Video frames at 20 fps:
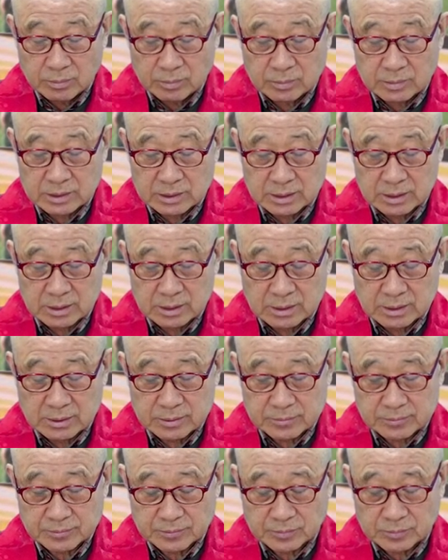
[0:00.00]
이제
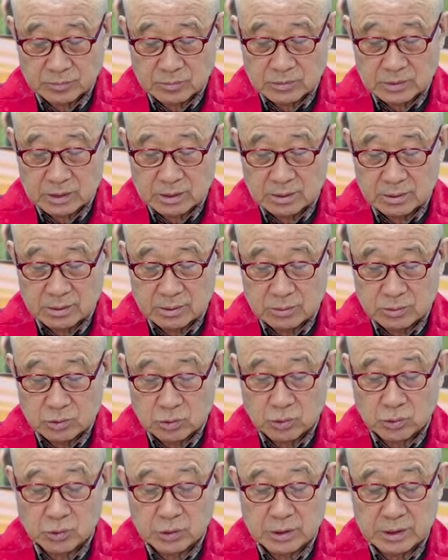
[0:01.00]

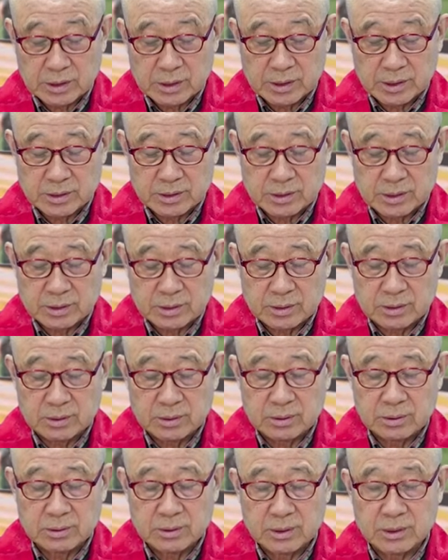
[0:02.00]
수용이
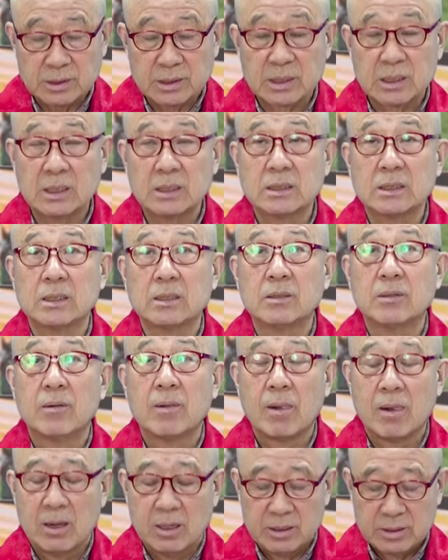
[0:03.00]
돼서 현재까지
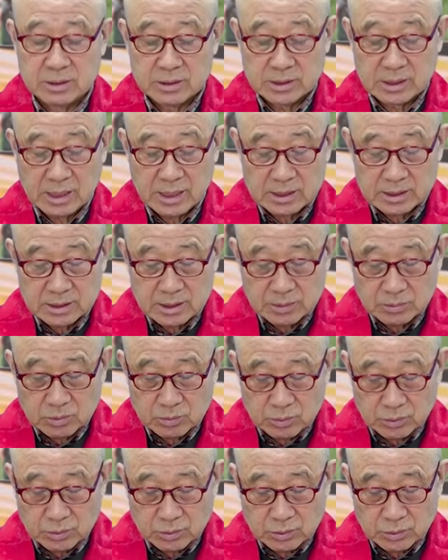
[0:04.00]
상자부
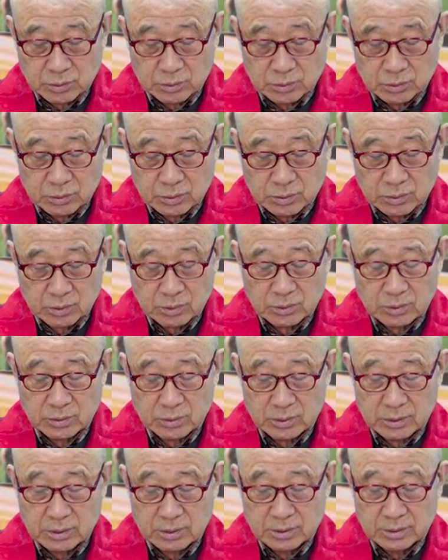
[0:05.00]
불교로
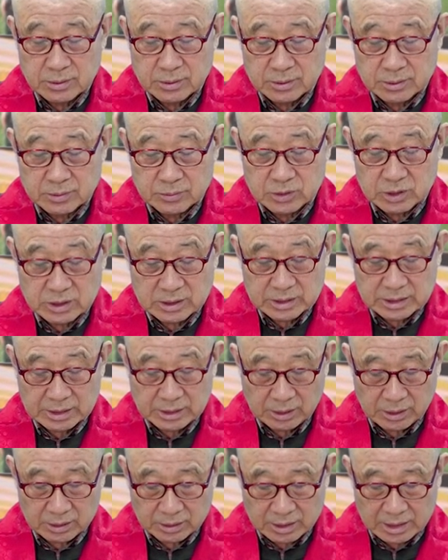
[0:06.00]
지금 정착이
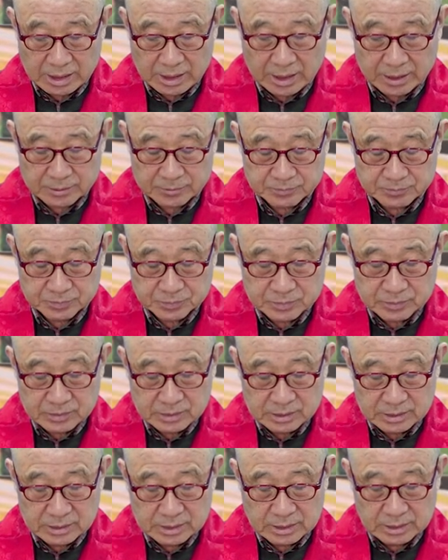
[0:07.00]
되었다
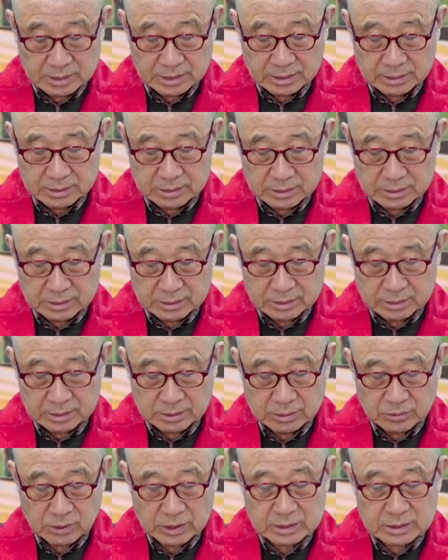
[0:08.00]
이런
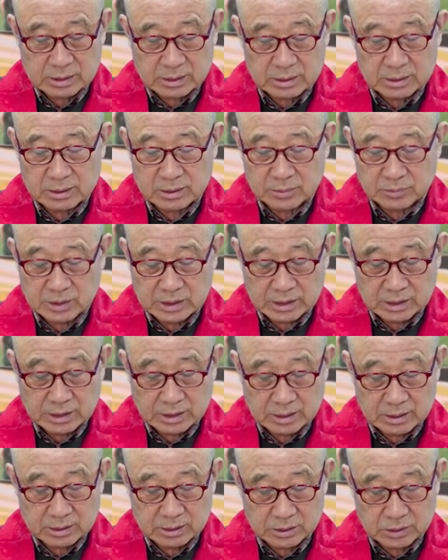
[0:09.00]
그 과정을 지금
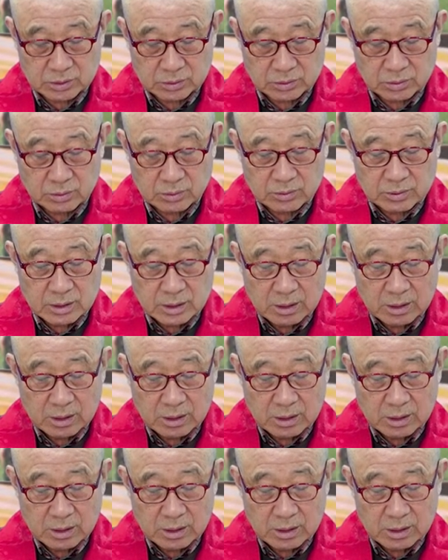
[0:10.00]
얘기하는 것이고